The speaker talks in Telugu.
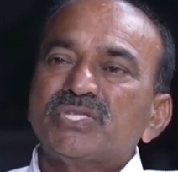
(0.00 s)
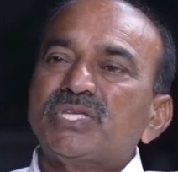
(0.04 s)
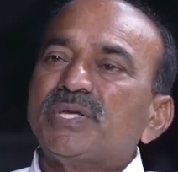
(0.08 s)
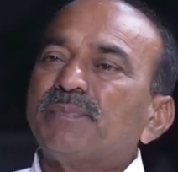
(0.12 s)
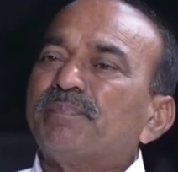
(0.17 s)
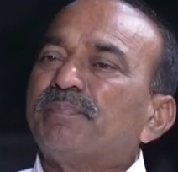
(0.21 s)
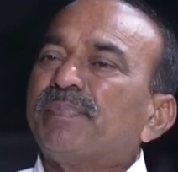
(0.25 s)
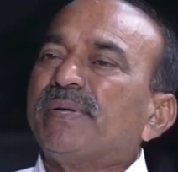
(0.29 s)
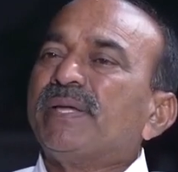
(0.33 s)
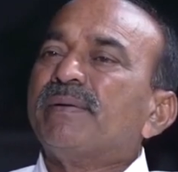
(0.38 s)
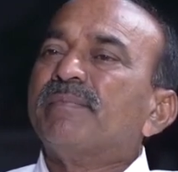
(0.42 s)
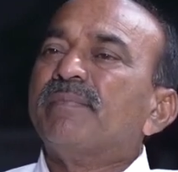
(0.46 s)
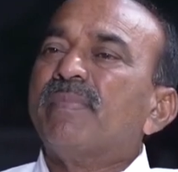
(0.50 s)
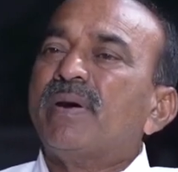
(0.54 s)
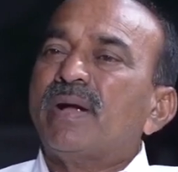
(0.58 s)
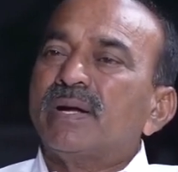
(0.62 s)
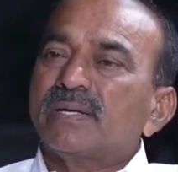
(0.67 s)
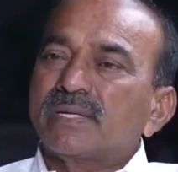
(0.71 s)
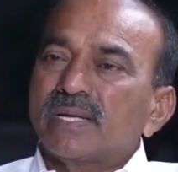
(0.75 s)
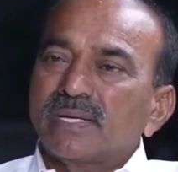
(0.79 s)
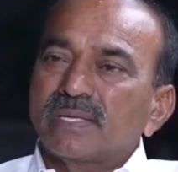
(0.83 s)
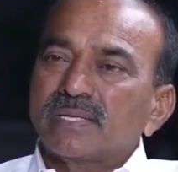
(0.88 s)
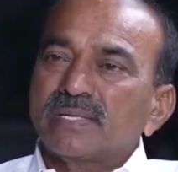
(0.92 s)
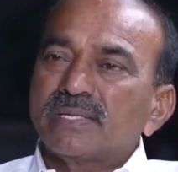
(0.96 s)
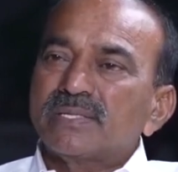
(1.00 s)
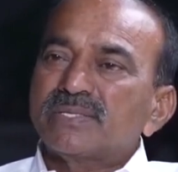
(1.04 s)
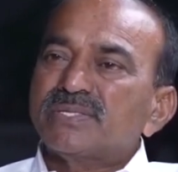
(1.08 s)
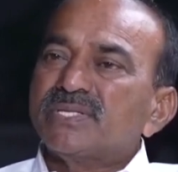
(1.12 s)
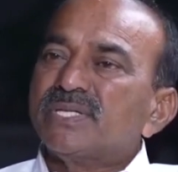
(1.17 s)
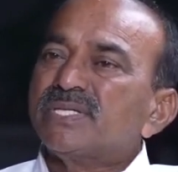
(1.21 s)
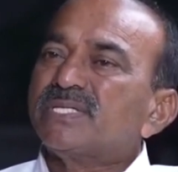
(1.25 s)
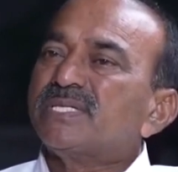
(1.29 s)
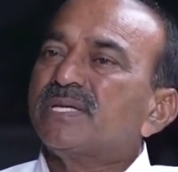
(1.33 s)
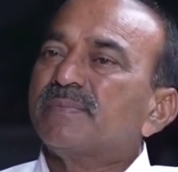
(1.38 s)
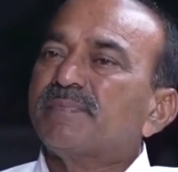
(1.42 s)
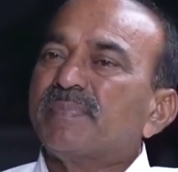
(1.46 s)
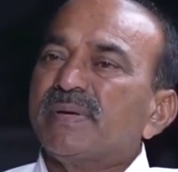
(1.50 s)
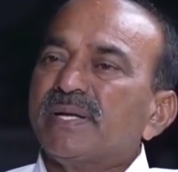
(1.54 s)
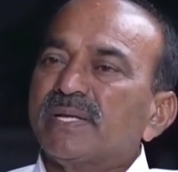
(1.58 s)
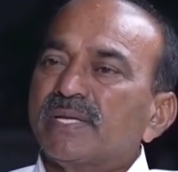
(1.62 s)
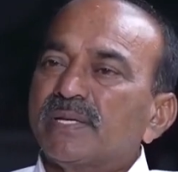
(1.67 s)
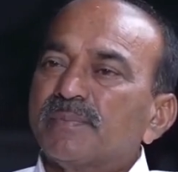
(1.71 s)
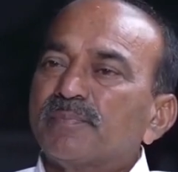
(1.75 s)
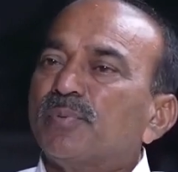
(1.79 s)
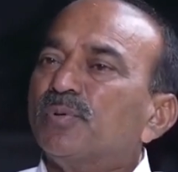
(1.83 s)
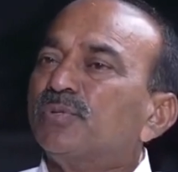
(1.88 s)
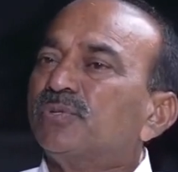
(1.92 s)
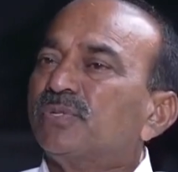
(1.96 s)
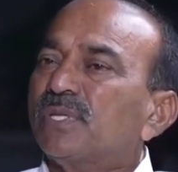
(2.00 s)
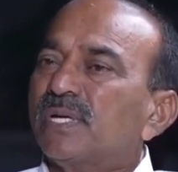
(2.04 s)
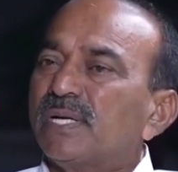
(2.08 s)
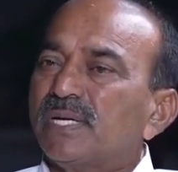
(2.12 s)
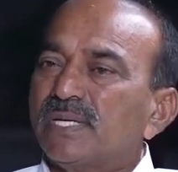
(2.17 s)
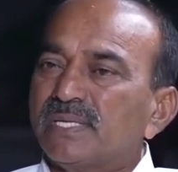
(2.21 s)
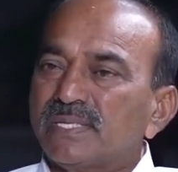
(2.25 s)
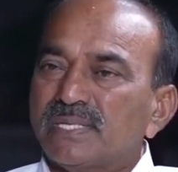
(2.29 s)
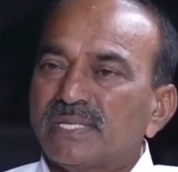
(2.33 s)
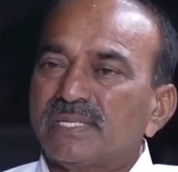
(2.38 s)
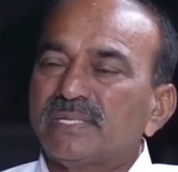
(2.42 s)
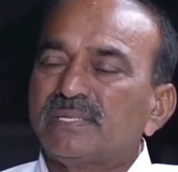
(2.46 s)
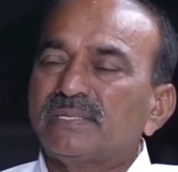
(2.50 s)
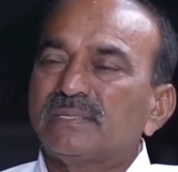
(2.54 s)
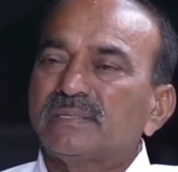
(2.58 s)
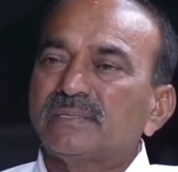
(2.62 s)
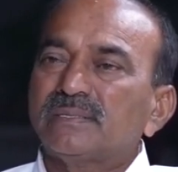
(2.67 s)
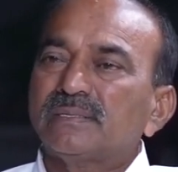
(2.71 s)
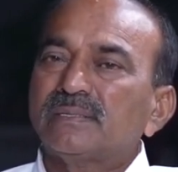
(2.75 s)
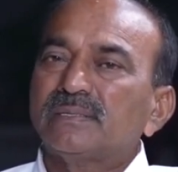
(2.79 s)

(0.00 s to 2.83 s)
చెప్పే మాటలకి చేసే పనికి పొంతనలే లేదని